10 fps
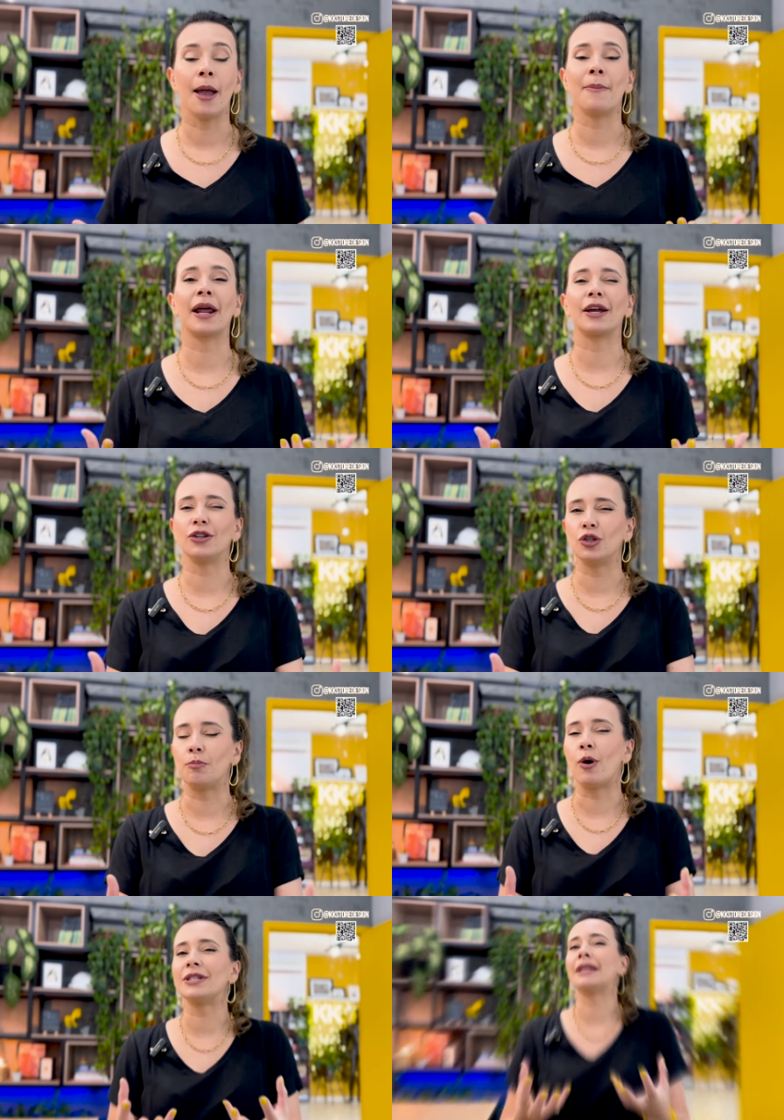para que a gente
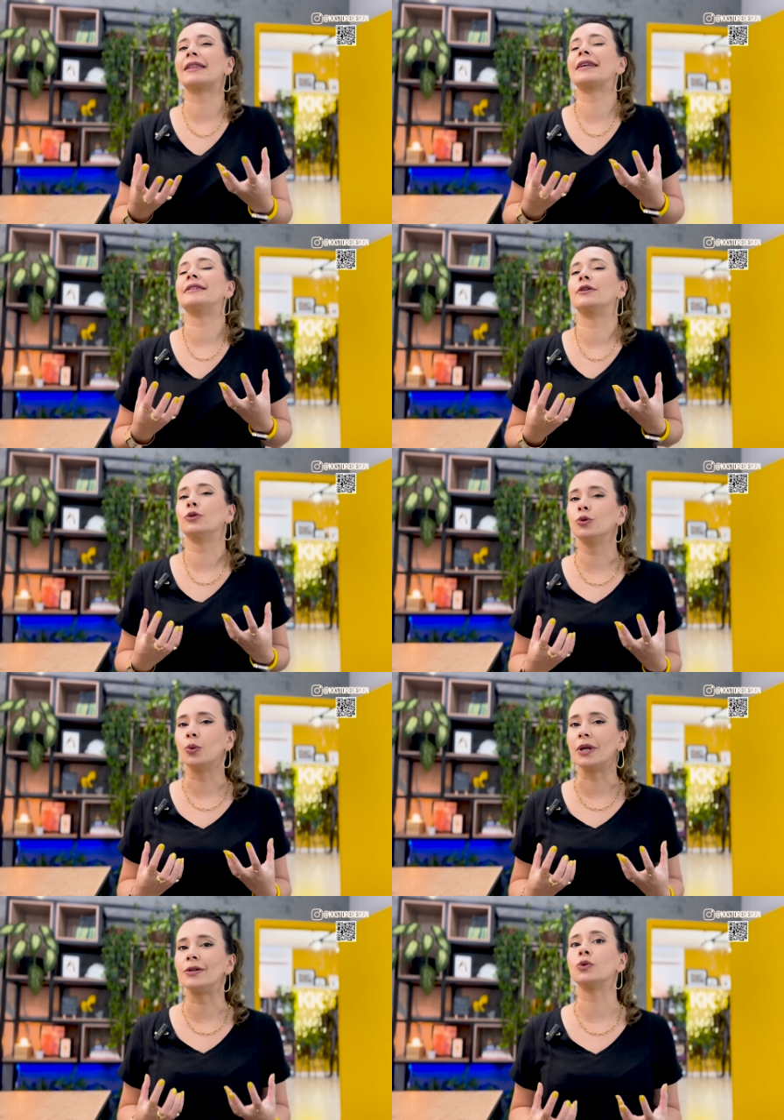possa trazer
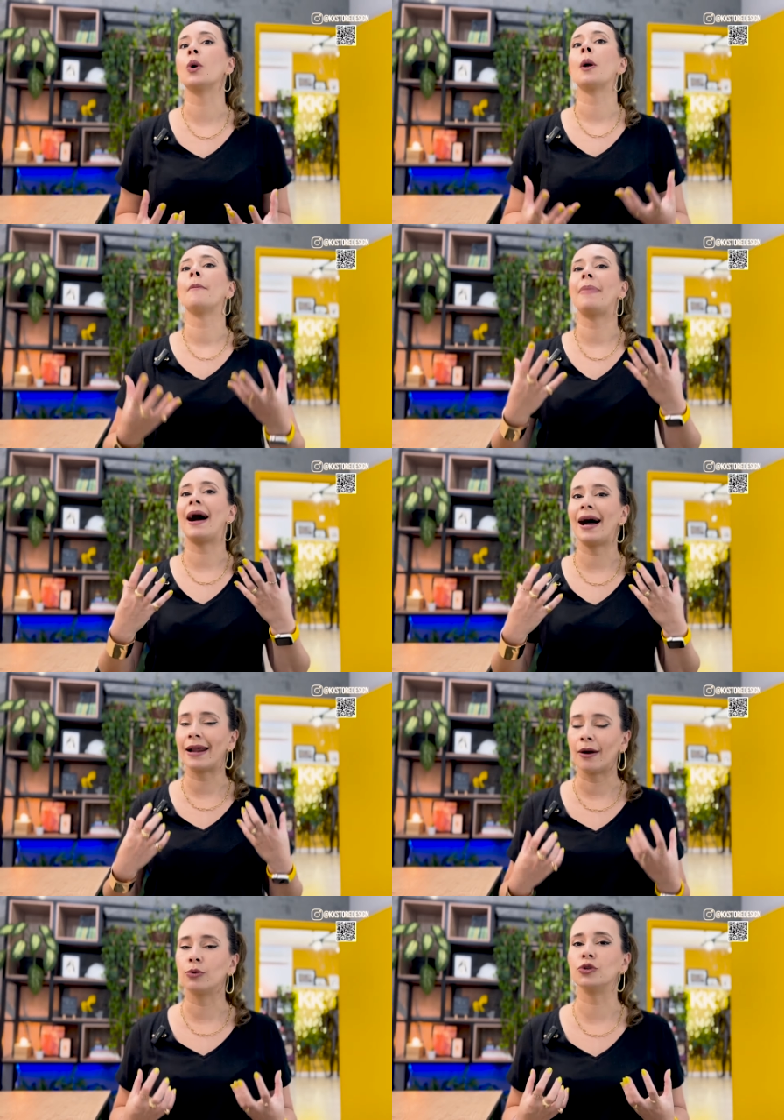tudo isso
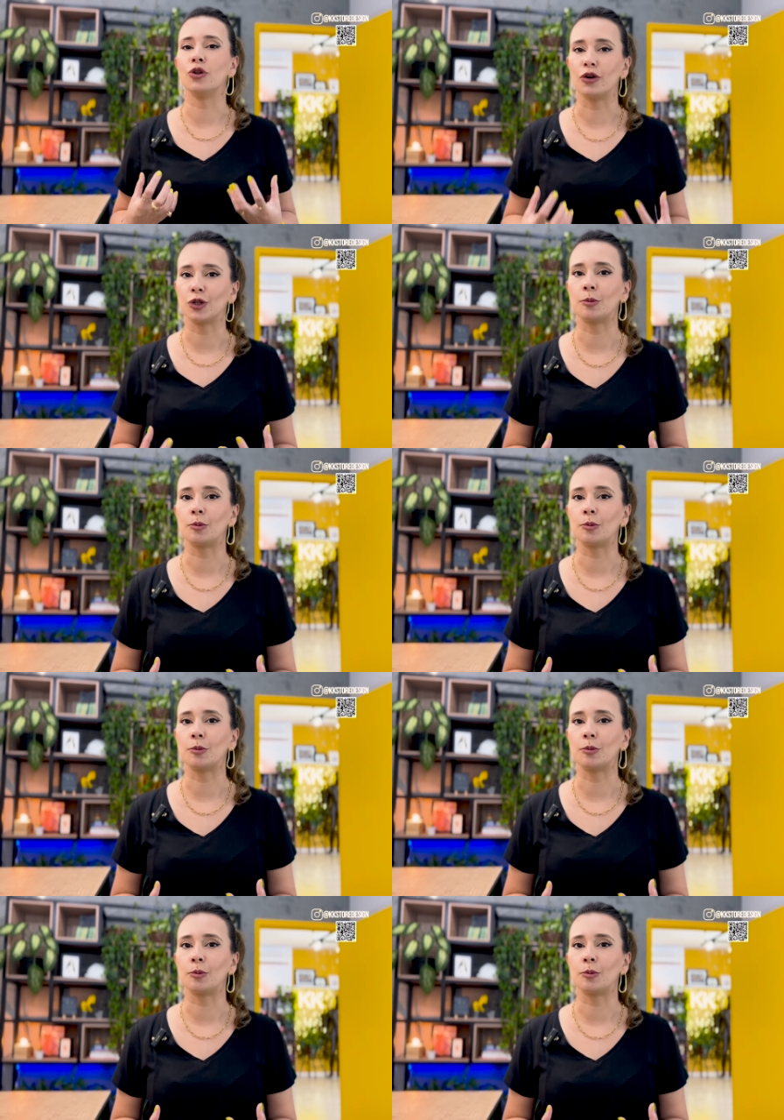para os nossos